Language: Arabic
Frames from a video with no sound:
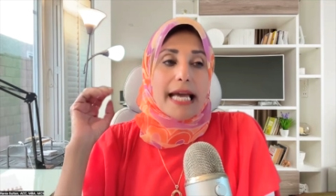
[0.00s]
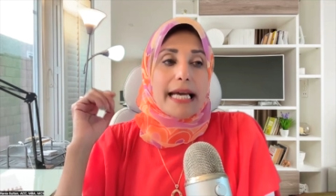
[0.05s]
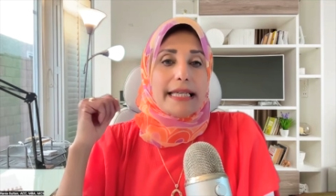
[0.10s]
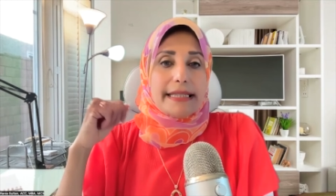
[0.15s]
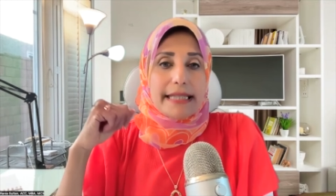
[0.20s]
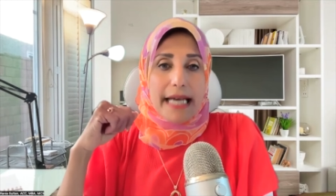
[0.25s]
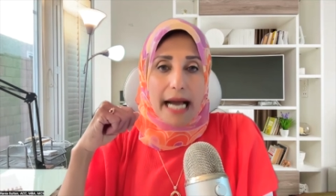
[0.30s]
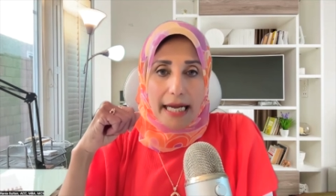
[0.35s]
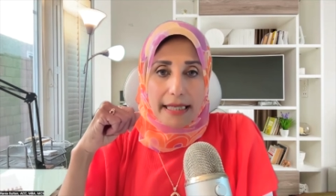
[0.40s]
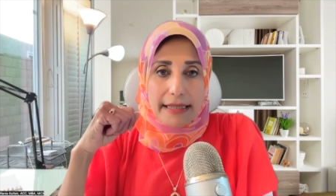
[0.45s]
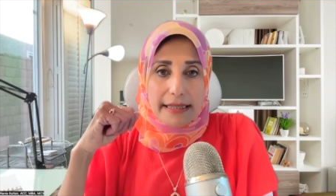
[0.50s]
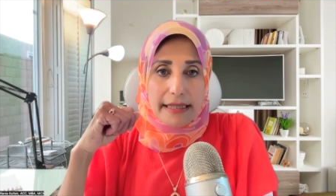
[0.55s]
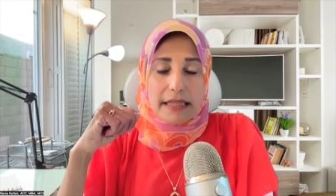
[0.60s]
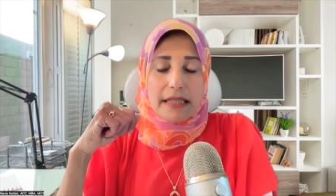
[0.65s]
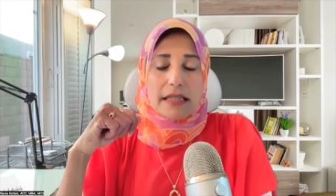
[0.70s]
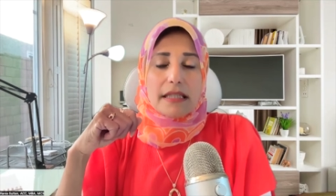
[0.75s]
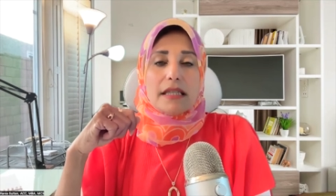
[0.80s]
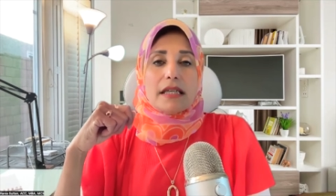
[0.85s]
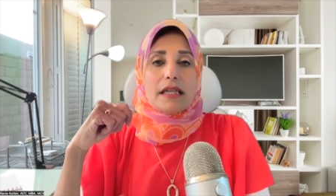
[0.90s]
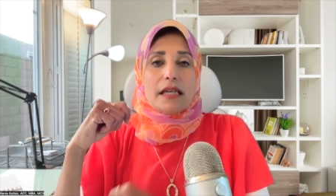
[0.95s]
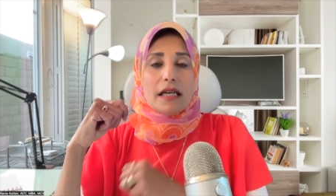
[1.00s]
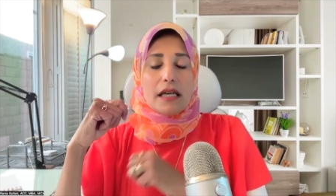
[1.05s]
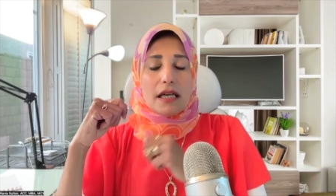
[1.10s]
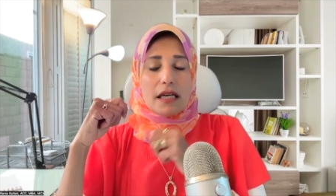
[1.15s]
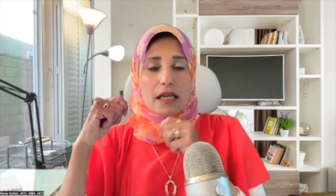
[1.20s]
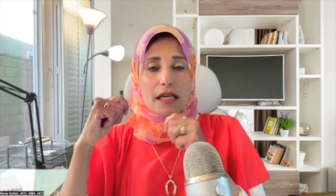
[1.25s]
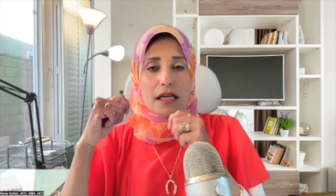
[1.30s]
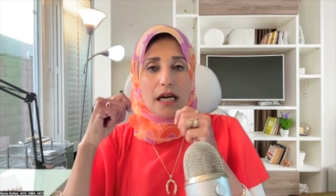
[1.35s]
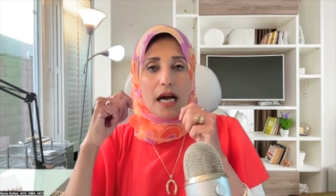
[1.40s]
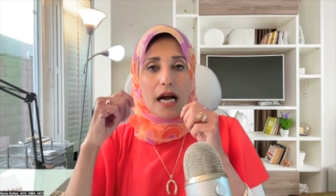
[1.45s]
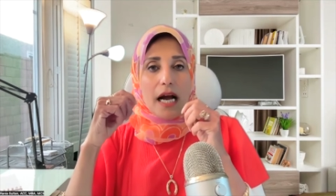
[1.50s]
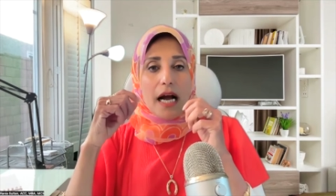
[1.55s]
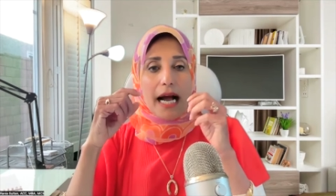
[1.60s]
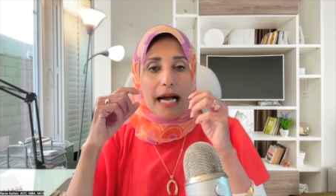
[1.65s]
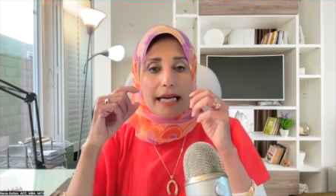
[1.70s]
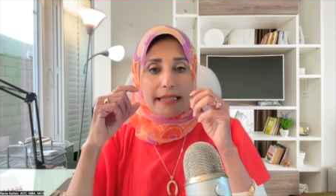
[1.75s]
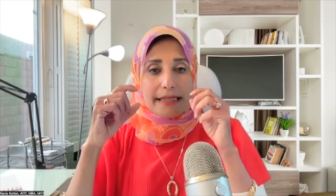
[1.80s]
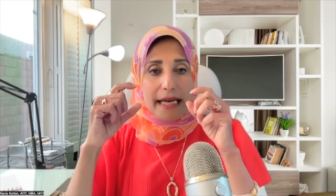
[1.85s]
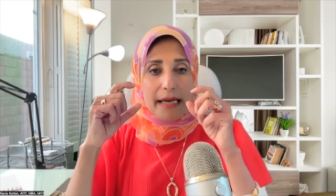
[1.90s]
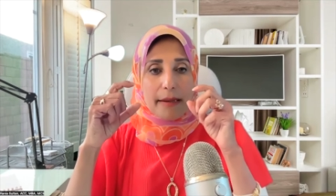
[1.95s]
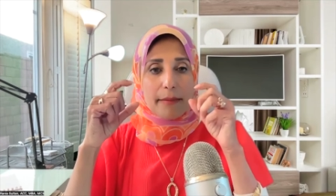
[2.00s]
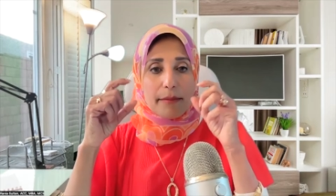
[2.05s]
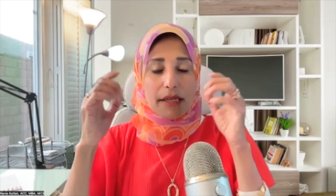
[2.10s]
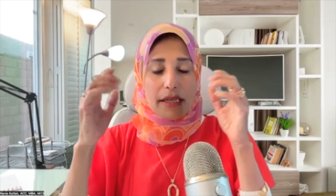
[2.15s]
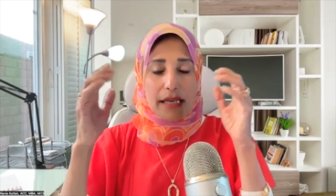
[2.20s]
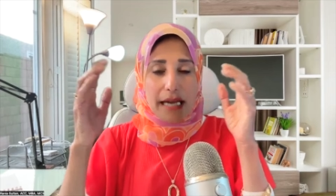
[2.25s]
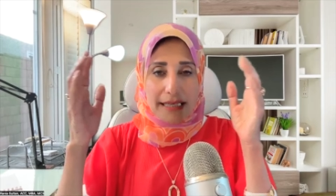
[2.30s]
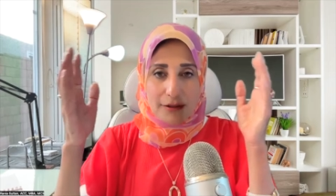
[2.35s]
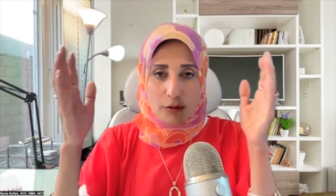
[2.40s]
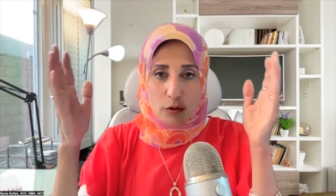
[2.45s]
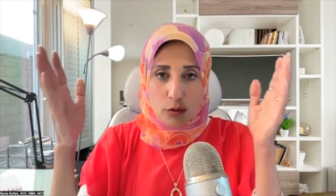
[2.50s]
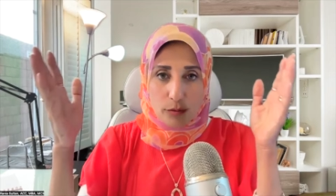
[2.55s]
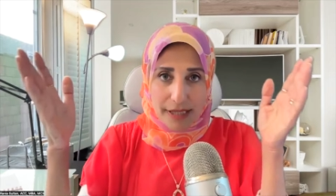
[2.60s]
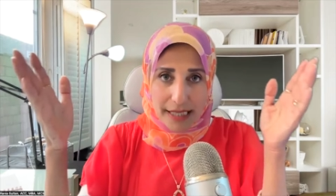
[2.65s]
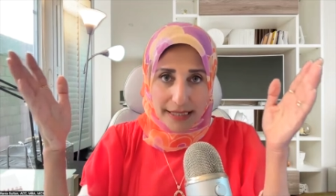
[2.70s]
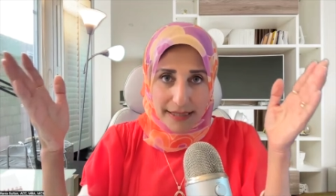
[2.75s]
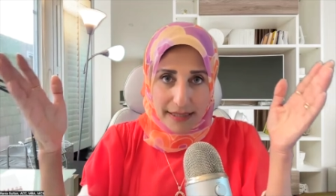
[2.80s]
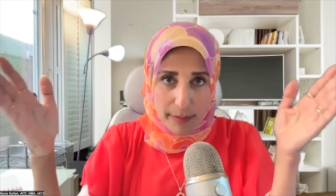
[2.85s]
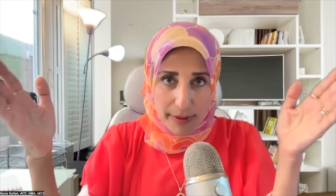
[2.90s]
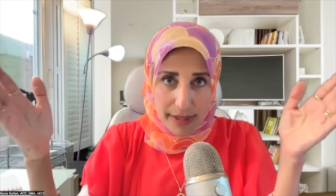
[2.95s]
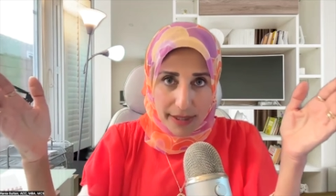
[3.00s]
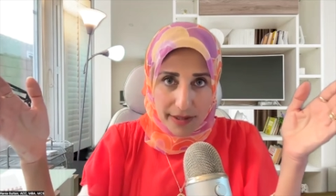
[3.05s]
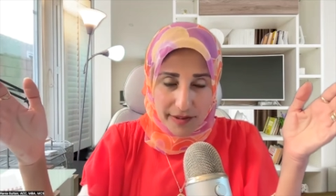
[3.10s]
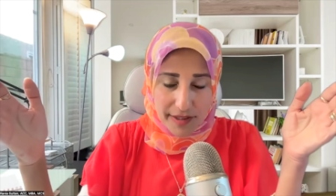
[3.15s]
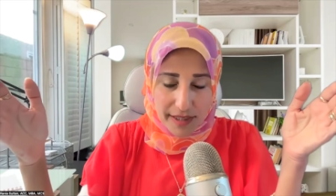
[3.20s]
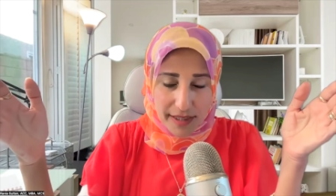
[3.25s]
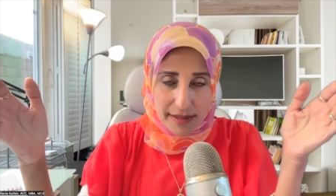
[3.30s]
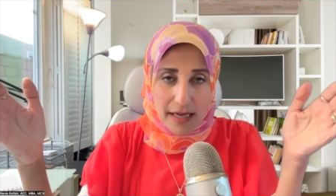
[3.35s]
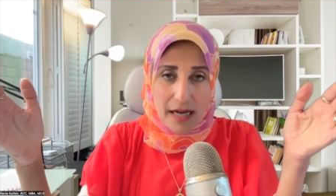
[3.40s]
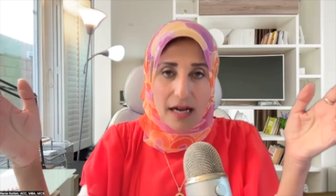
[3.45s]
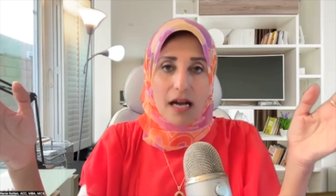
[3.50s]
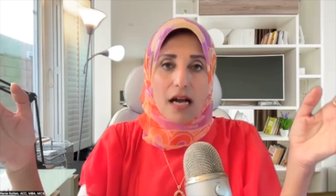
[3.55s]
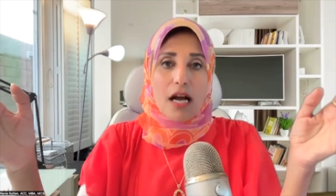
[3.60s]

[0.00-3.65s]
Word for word: يعني آه، هتعمل عندهم داتابيس كده